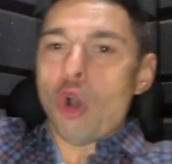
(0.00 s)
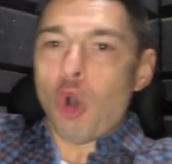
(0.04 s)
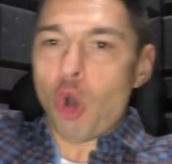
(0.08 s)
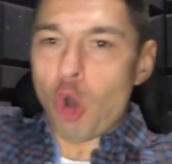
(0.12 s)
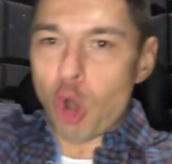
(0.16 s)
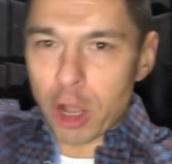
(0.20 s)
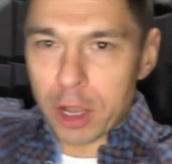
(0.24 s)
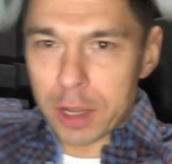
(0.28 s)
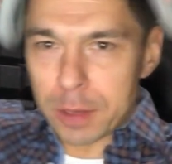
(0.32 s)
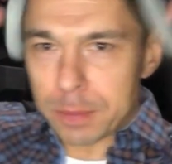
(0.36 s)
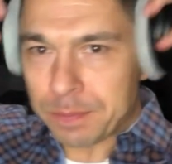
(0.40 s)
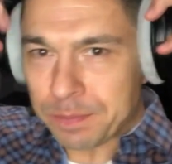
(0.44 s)

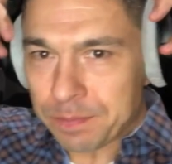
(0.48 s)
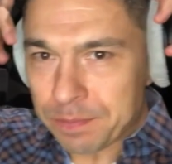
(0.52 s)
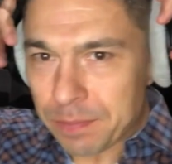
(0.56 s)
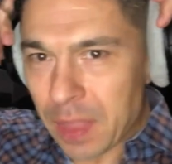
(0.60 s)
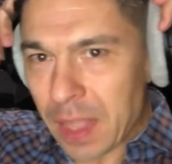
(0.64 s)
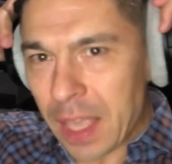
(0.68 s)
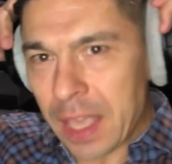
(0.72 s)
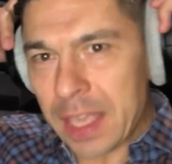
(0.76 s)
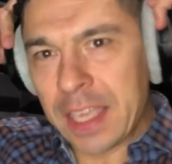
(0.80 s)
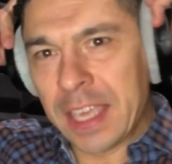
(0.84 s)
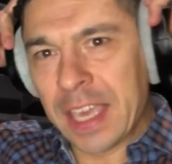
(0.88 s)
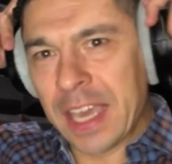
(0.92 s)
Ок,
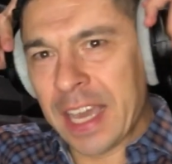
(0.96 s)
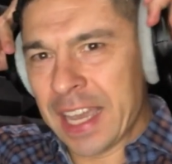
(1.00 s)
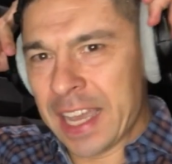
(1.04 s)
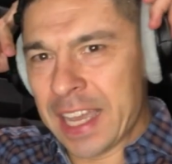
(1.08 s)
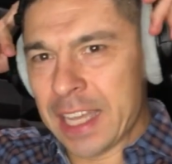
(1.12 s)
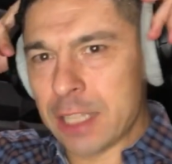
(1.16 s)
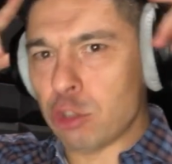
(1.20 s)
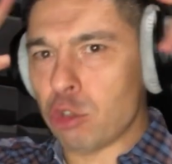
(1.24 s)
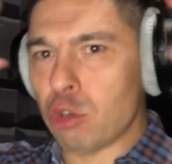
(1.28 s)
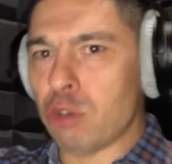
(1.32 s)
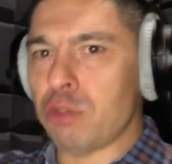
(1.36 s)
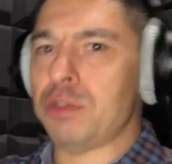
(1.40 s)
я
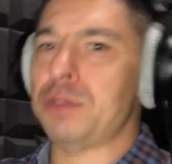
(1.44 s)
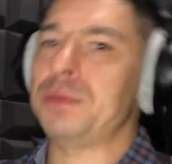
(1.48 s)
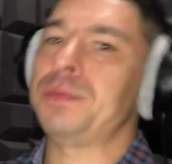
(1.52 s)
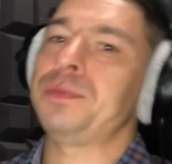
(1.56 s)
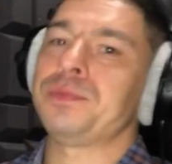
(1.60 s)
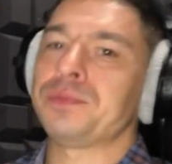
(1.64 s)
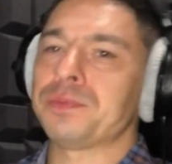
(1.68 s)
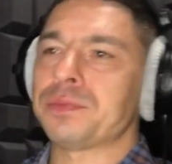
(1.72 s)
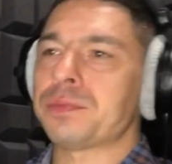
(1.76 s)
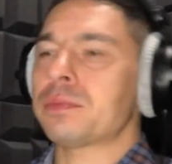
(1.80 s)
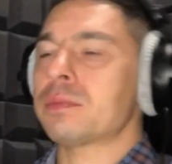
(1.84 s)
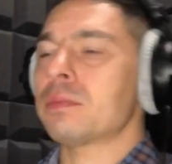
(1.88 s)
готов.
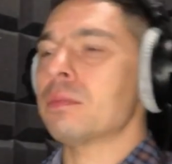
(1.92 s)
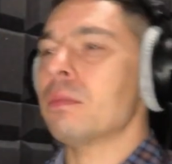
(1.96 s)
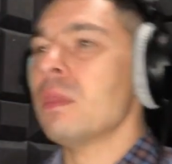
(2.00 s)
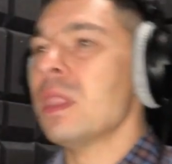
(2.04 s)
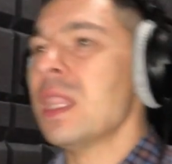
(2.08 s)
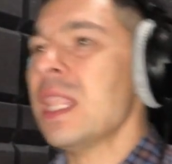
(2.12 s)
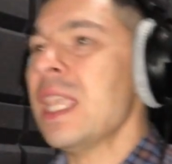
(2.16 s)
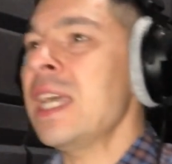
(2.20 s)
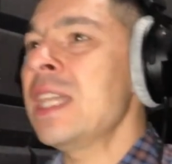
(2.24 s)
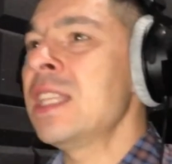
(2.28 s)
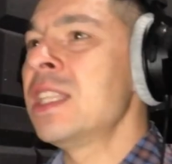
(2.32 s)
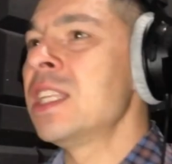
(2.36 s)

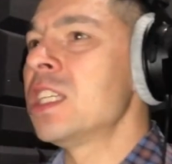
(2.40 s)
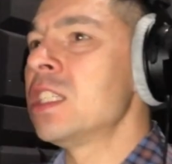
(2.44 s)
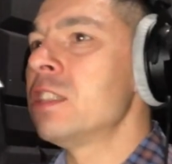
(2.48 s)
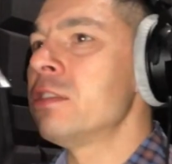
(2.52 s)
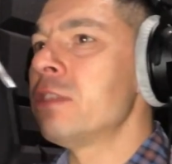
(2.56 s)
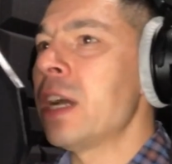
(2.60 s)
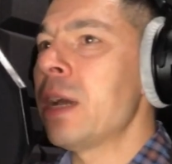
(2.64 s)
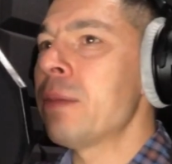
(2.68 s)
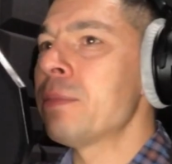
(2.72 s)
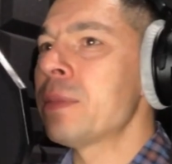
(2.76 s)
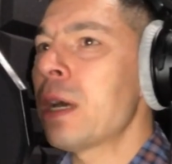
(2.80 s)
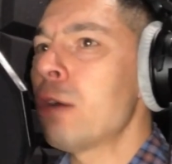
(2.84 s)

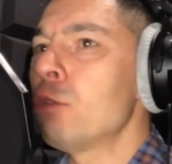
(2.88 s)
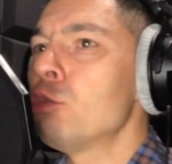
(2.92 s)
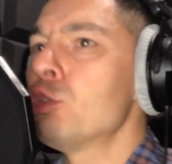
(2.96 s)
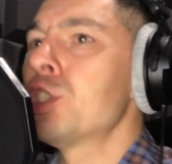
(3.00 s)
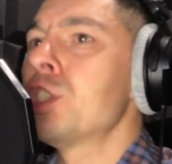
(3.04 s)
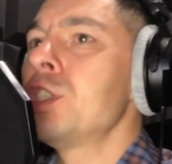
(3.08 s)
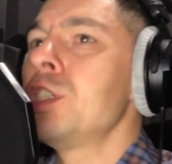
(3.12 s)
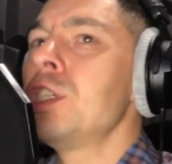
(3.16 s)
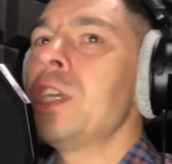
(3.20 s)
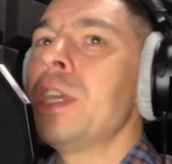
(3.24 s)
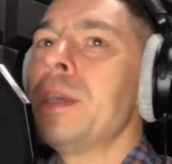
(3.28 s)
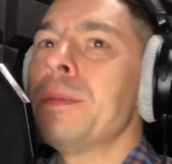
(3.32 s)
Надеваем
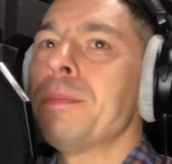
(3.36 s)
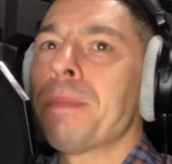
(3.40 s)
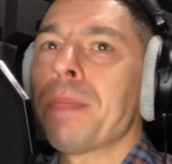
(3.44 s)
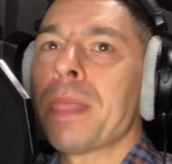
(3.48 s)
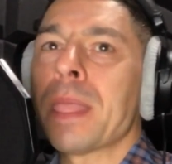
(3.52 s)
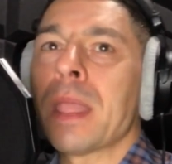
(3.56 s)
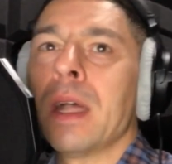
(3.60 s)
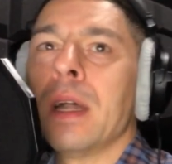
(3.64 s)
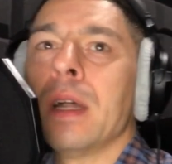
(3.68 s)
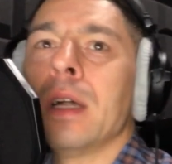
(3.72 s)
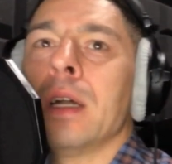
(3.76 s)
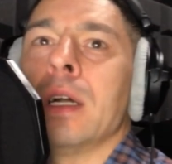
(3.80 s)
наушники,
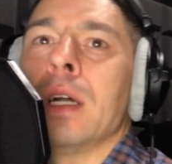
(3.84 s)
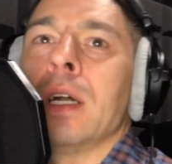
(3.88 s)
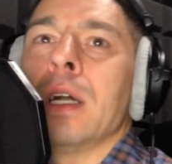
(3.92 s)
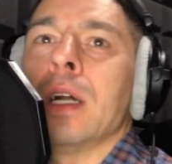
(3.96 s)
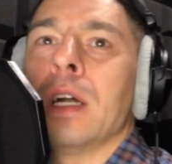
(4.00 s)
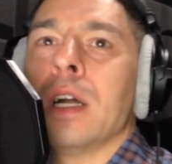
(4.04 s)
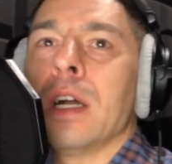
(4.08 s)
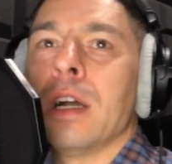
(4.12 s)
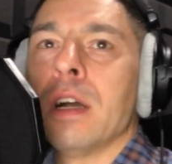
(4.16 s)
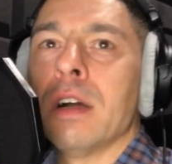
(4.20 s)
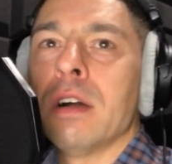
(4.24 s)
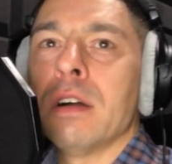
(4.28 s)

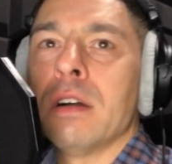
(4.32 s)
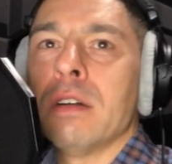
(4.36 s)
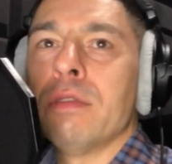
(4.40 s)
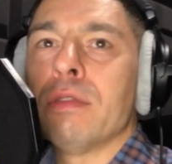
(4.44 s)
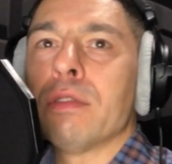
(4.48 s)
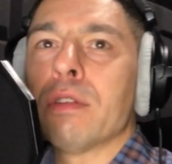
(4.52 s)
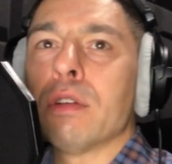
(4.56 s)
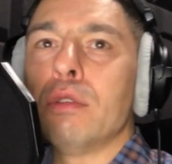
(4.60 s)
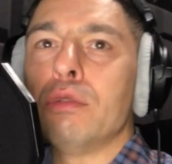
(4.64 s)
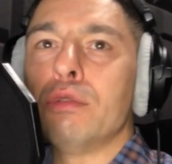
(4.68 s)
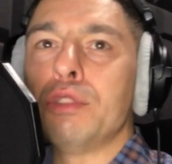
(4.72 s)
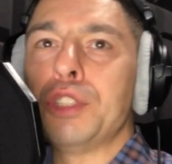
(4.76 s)

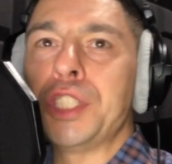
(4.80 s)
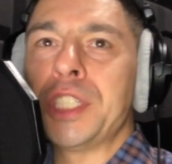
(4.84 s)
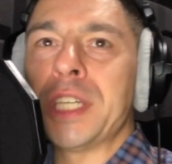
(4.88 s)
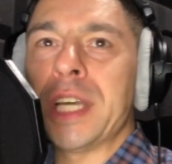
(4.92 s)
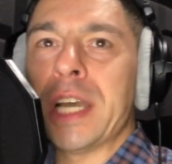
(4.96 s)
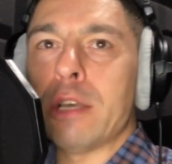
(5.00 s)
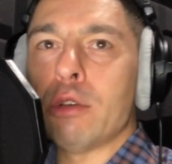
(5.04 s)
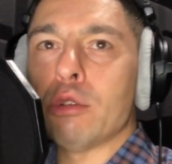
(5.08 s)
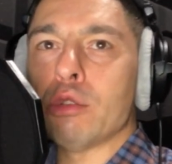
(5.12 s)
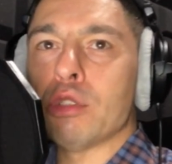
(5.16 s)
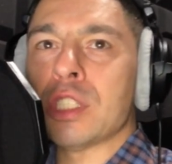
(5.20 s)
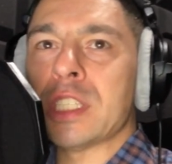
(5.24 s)

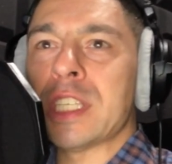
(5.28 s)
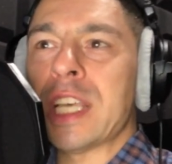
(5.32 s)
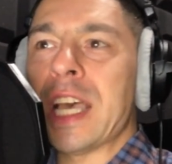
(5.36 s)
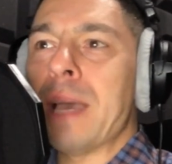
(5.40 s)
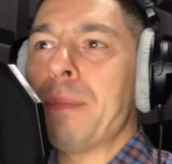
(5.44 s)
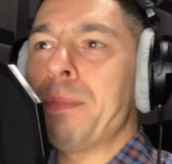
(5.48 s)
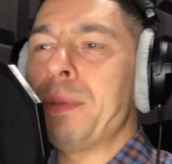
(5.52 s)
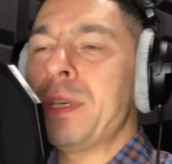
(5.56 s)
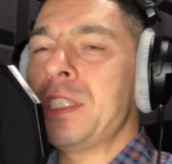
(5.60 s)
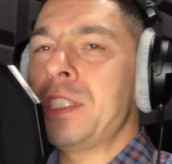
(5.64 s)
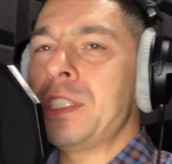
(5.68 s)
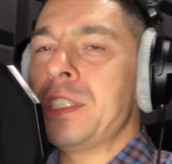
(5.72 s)
включаю
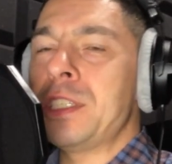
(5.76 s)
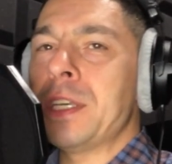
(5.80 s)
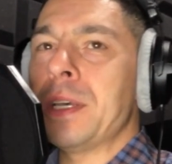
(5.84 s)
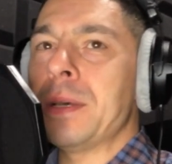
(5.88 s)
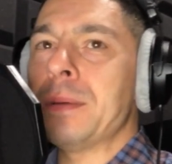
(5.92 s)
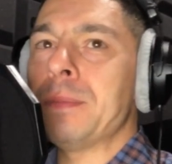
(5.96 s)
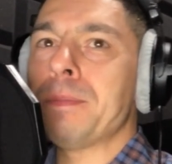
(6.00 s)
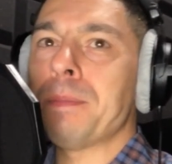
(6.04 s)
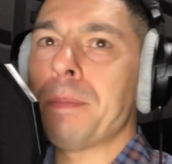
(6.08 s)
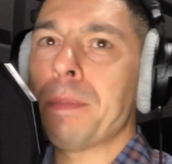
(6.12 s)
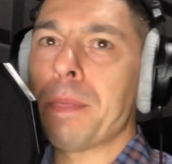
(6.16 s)
запись.